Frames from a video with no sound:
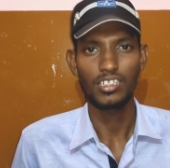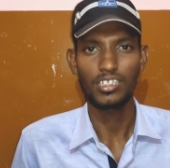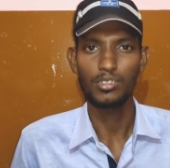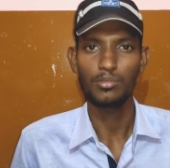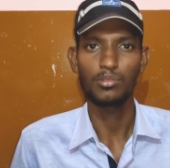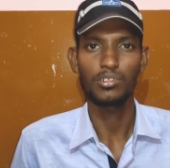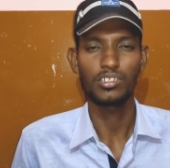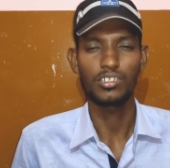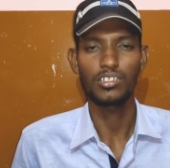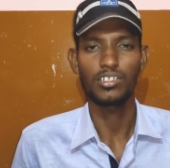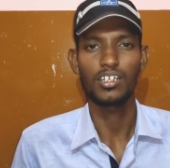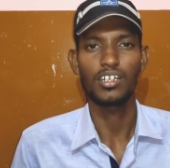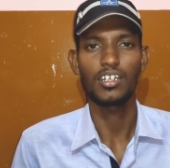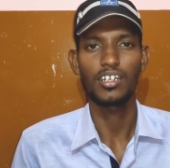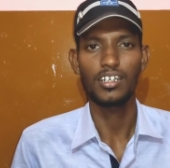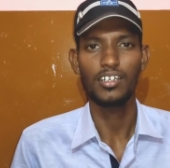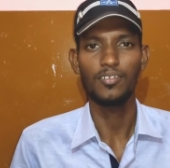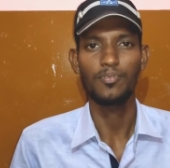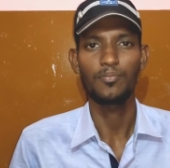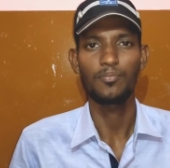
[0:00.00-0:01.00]

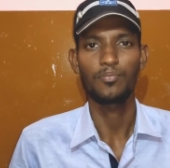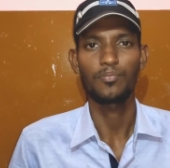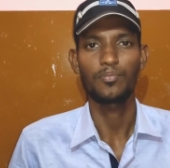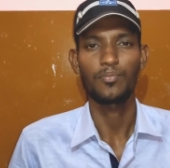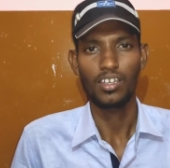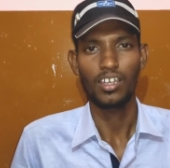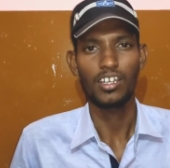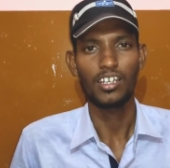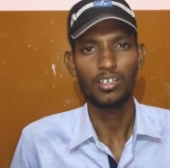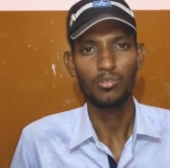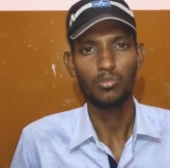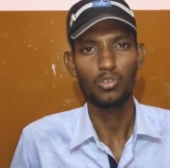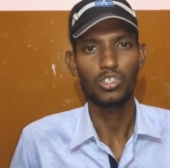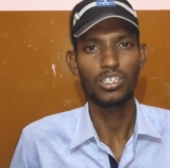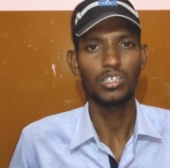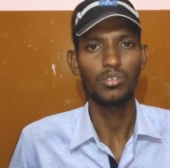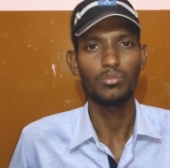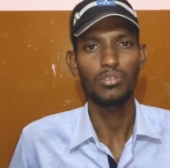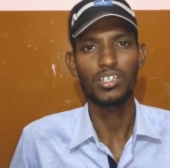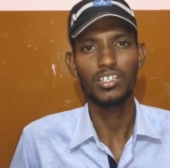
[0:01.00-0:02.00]
ஈடுபட்டிருக்காங்க ஆனால்
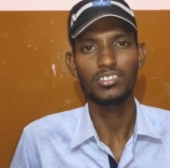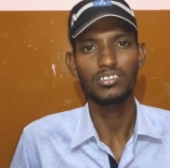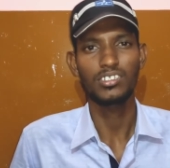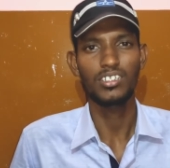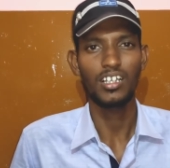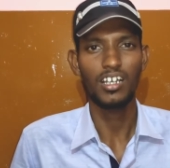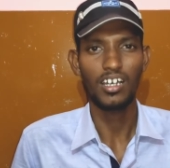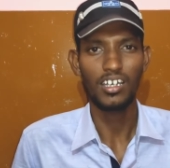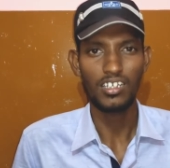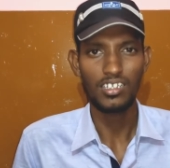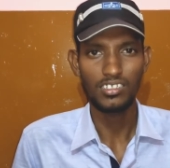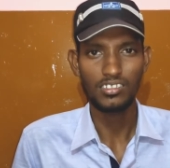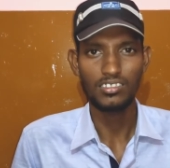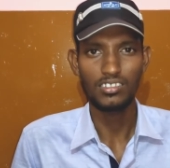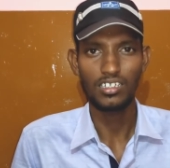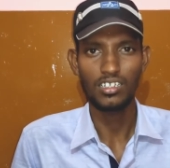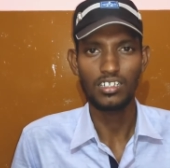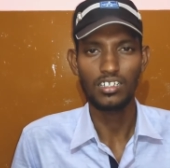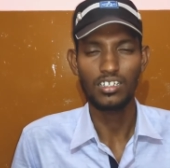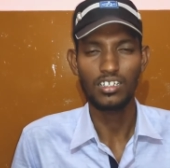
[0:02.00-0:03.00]
முக்கியமான சில
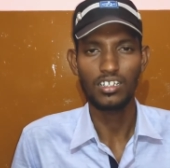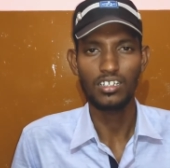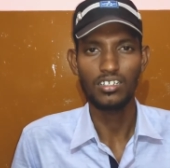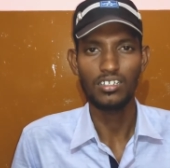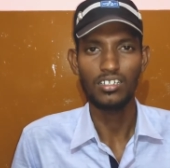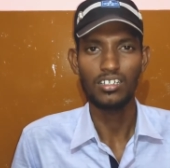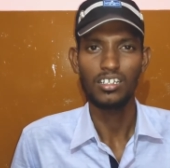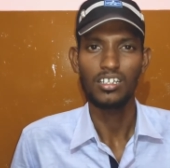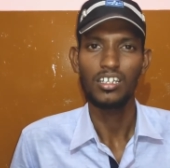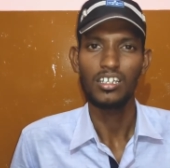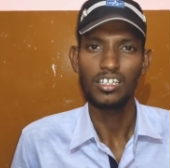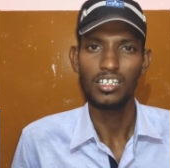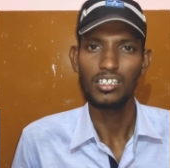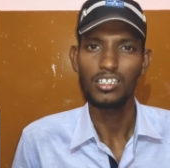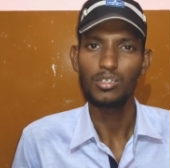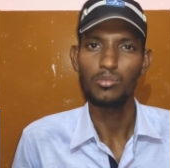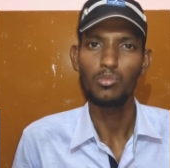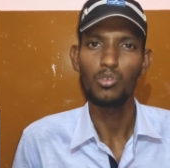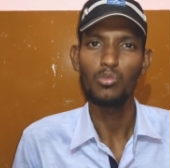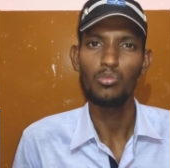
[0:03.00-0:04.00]
ஆராய்ச்சியாளர்கள்
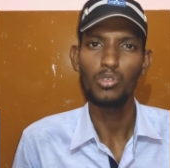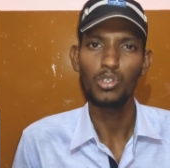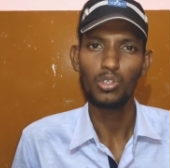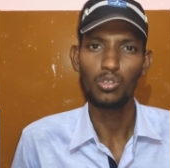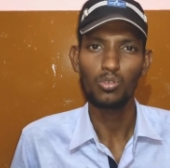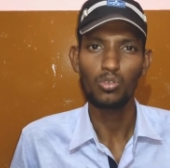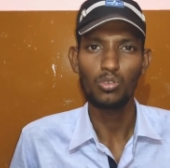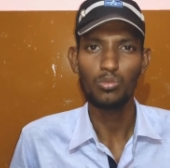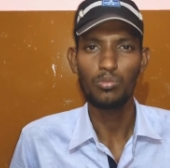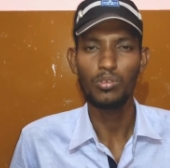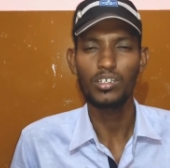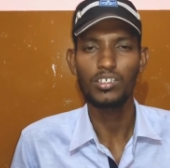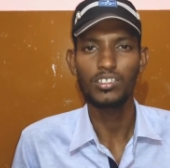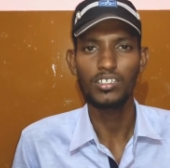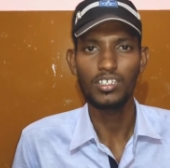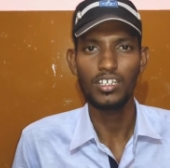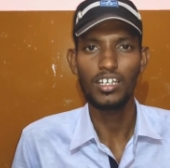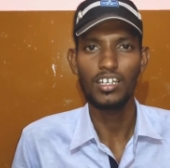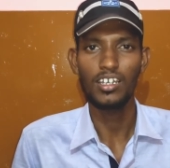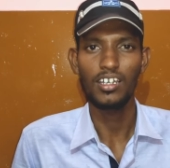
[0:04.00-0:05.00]
இந்த பூமியோட
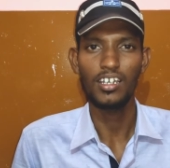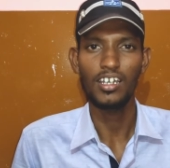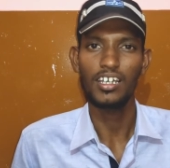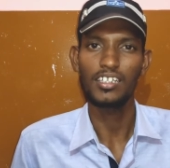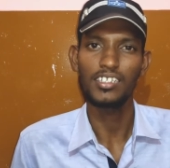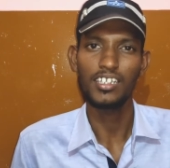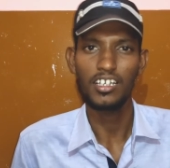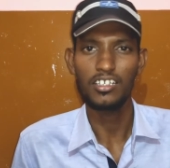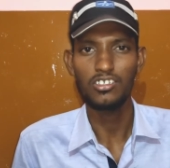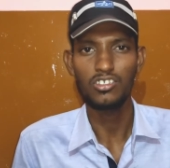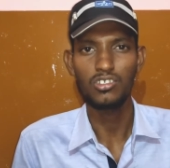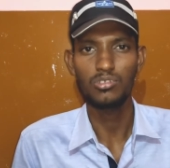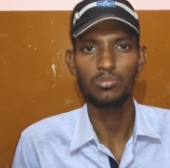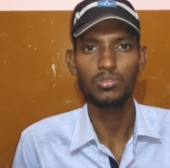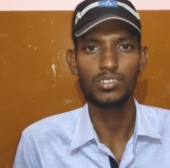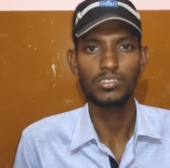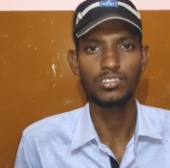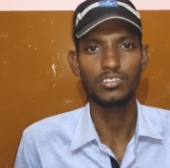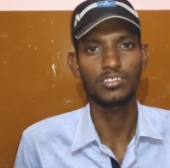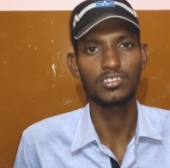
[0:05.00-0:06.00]
உள்பகுதியில் அந்த அஞ்சு
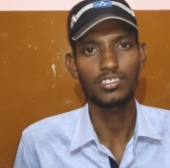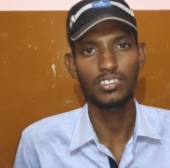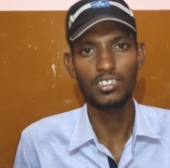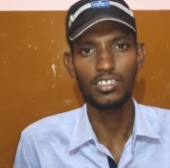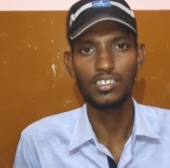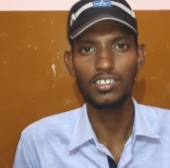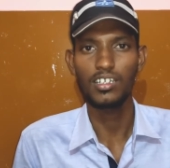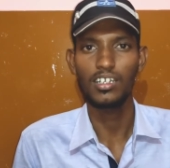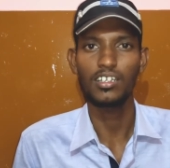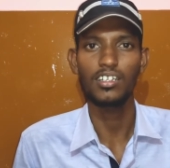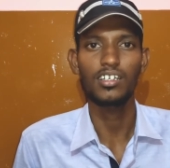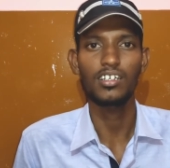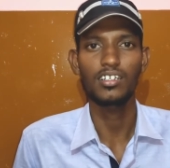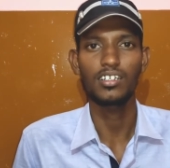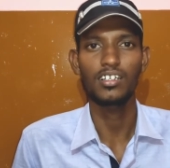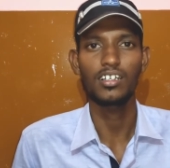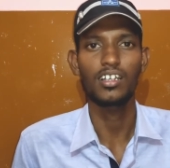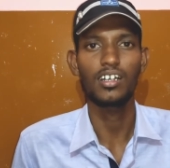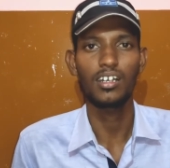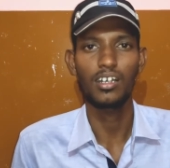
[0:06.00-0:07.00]
பர்சன்ட் சிலிக்கானாக
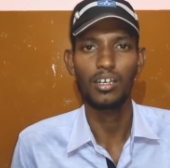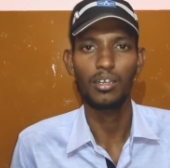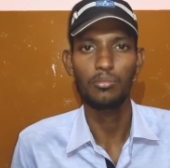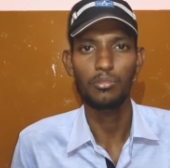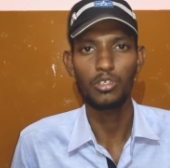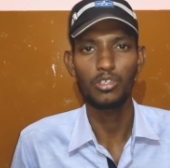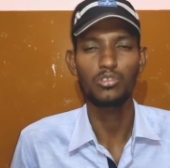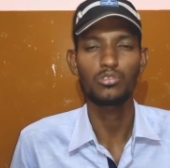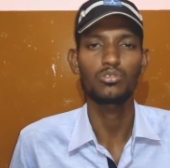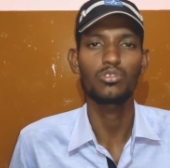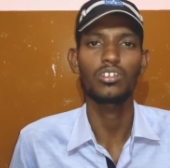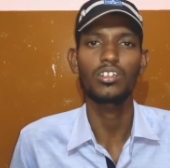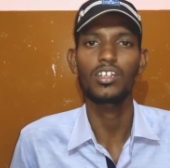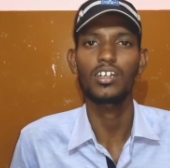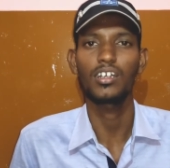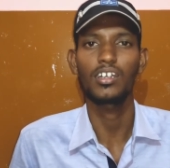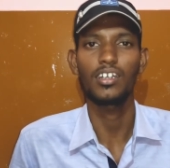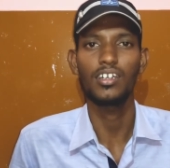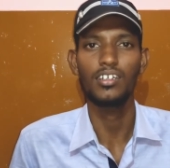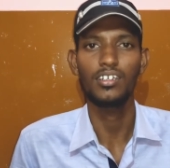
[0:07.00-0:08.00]
இருக்கலாம் அப்படின்னு
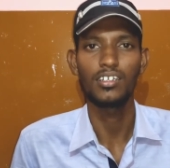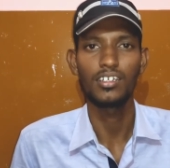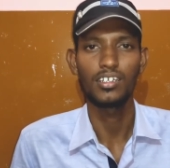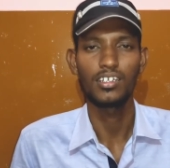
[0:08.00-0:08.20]
சொல்கிறாங்க